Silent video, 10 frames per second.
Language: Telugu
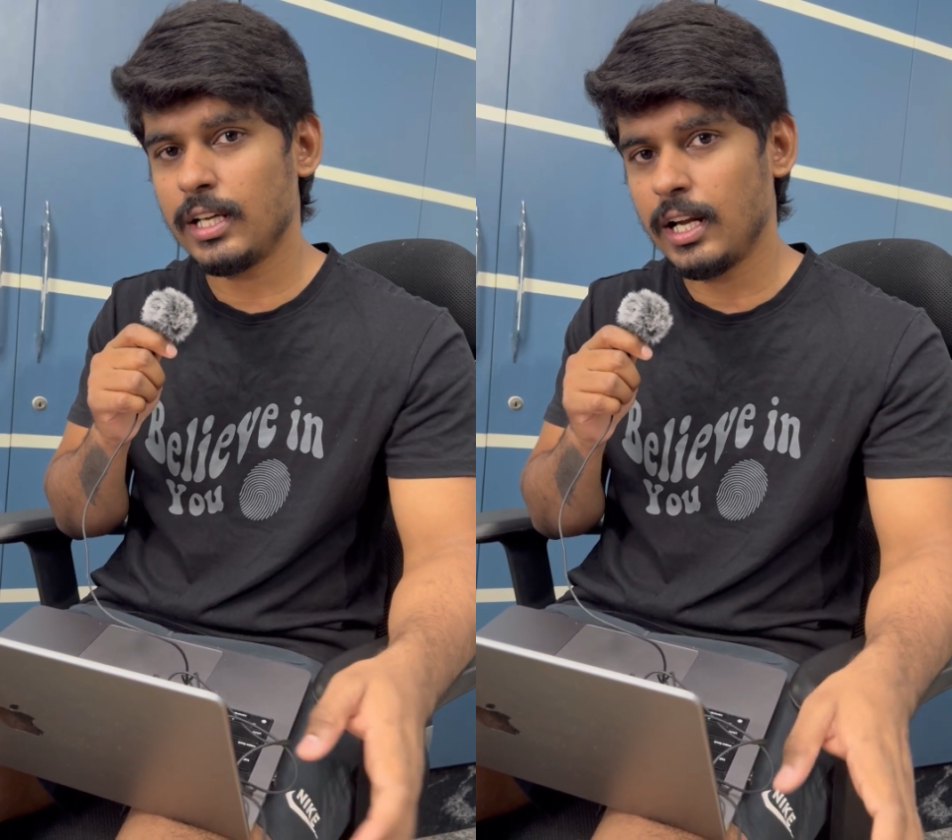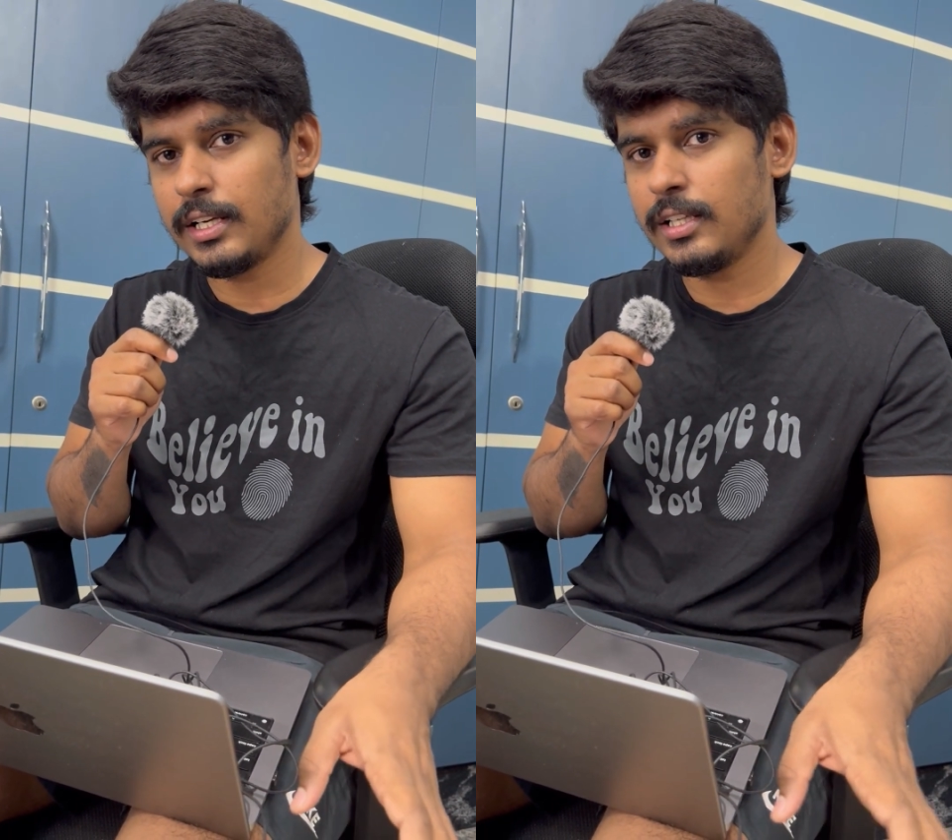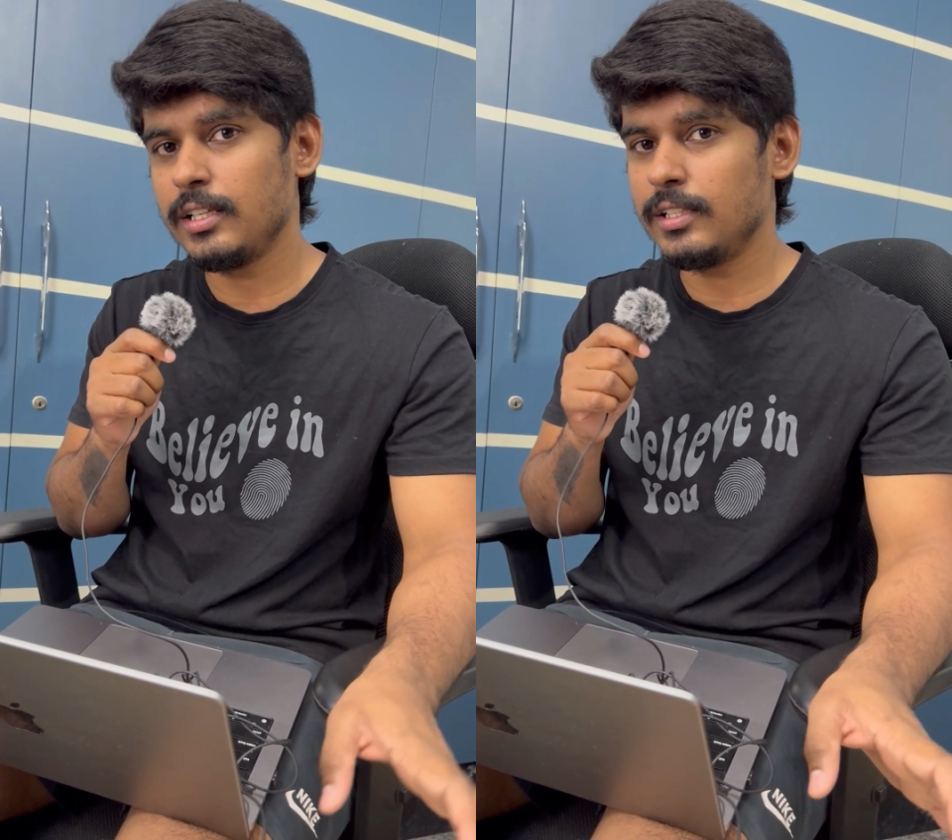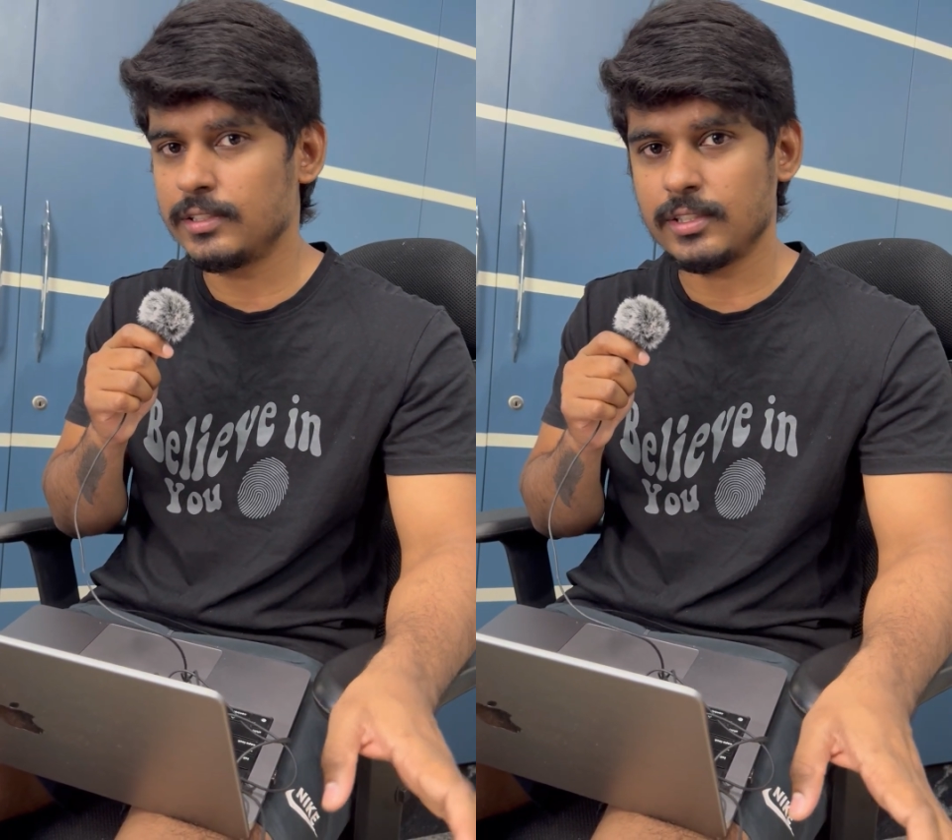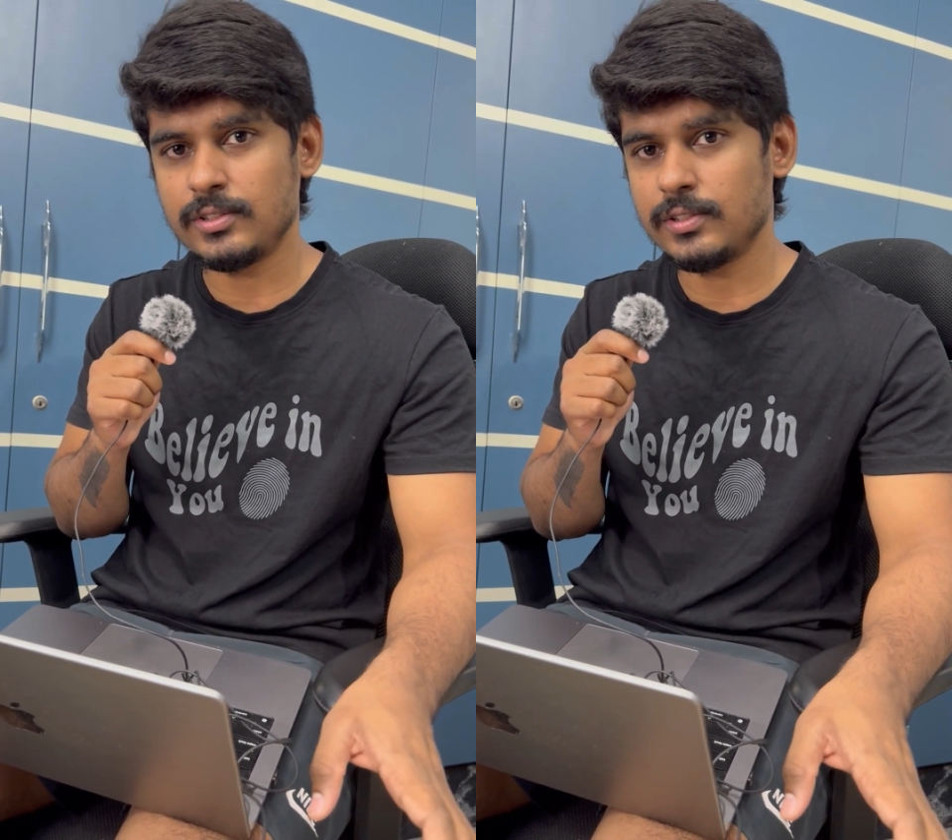అన్ని నేను
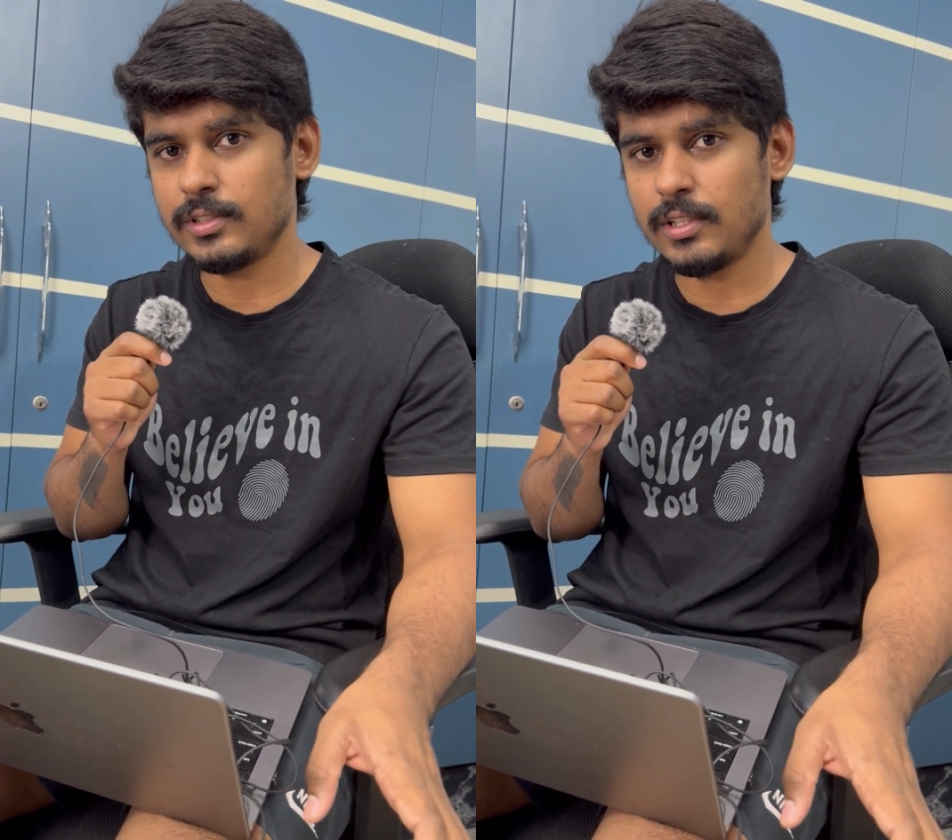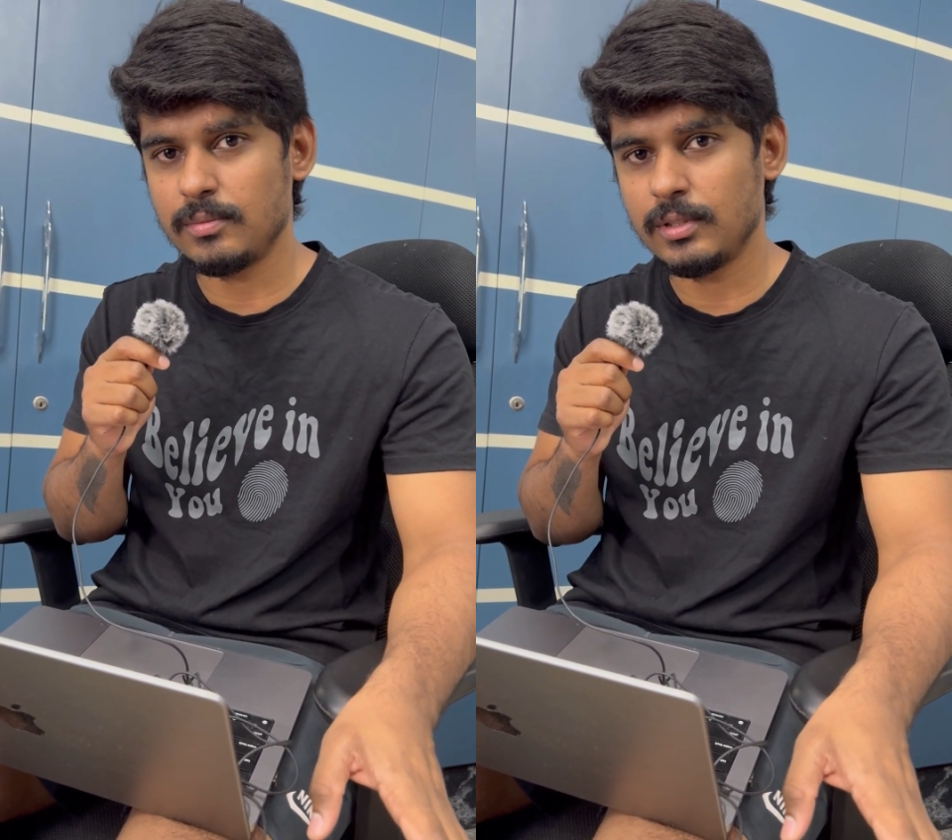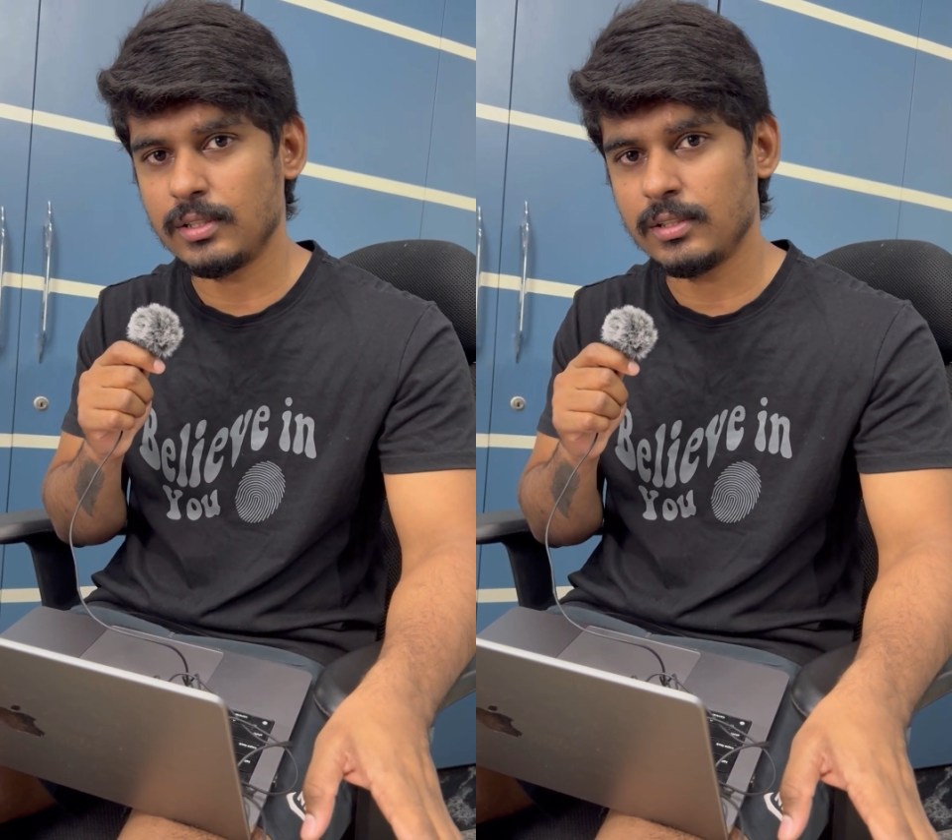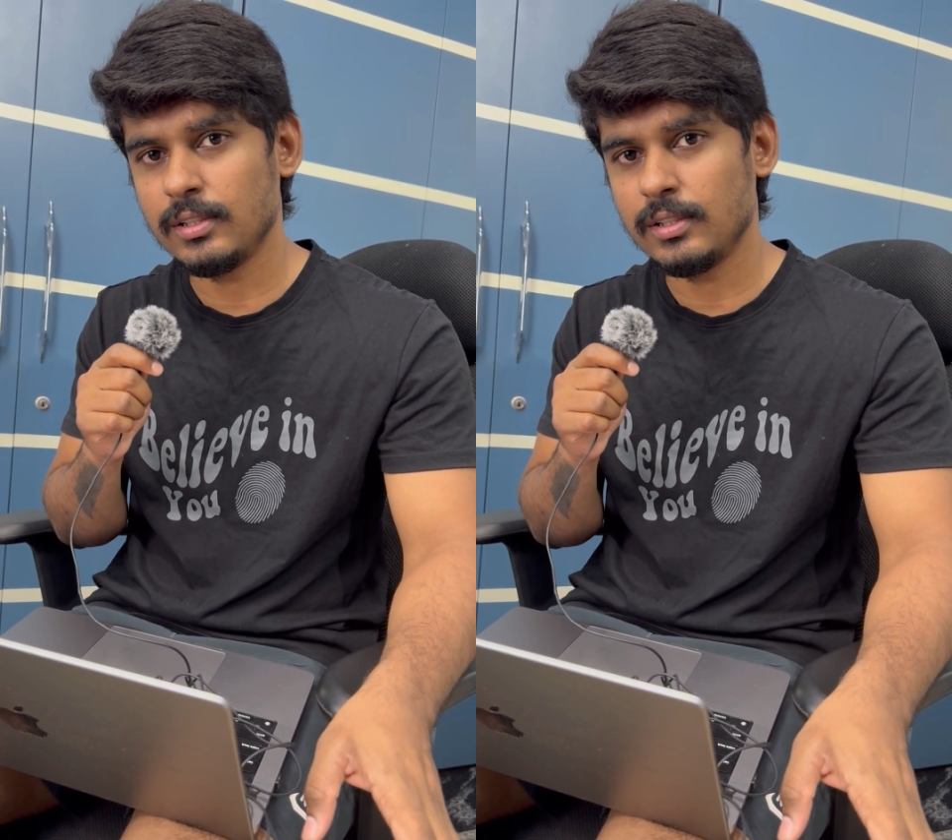డిస్కస్ చేస్తాను అనమాట